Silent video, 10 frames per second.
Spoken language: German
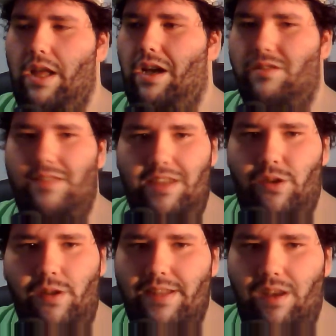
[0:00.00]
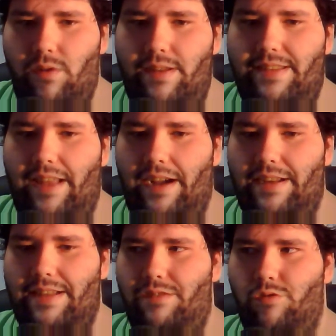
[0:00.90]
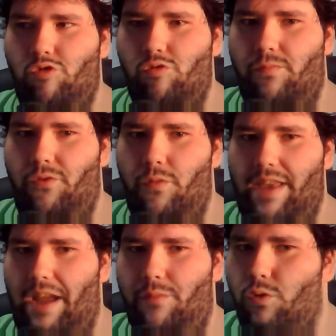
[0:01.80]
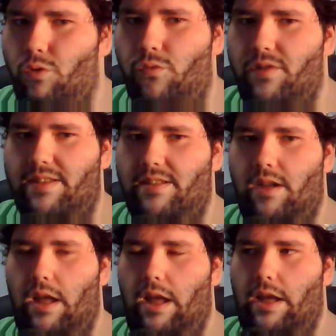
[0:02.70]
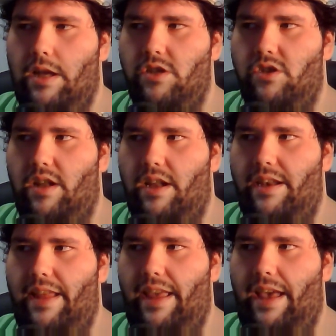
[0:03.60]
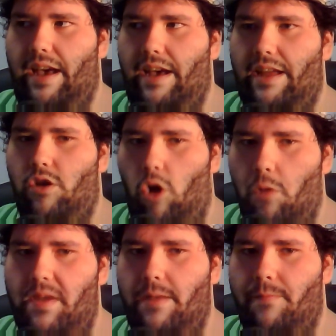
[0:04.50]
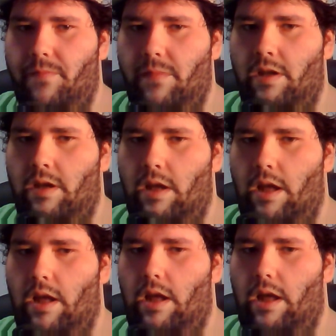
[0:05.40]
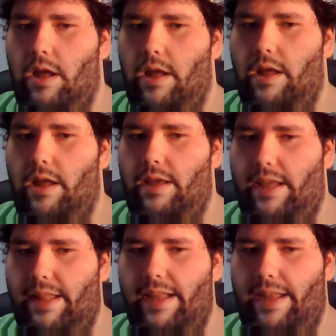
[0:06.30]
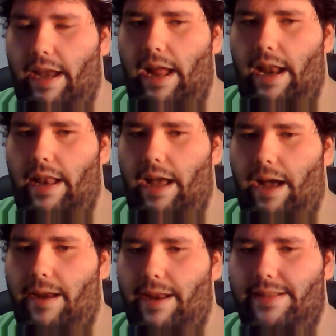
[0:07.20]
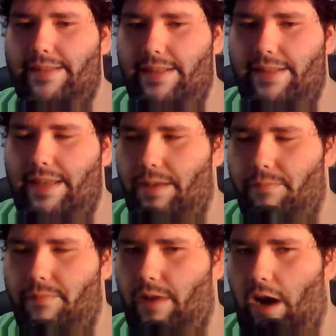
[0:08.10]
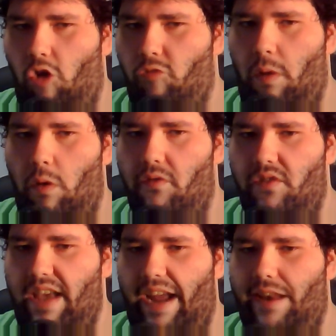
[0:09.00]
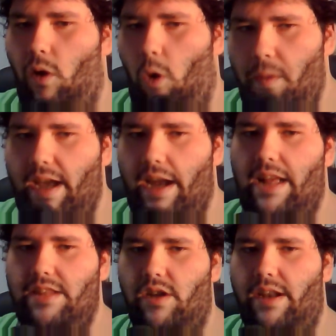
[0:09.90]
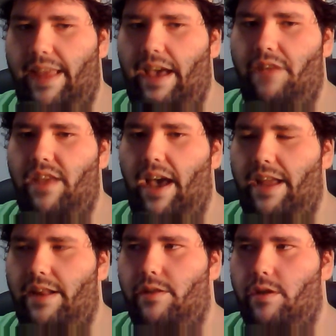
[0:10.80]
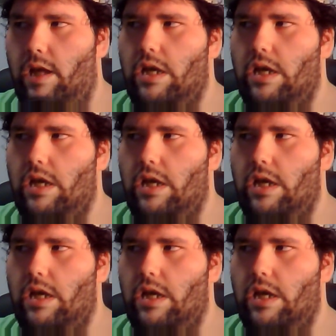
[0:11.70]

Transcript: Also ich könnte jetzt auch nicht sagen, dass YouTube für mich ein Beruf ist, sondern eher ein Hobby. Ich den Kanal allerdings nicht eben aufbaue wie ein Hobbykanal, sondern eher wie ein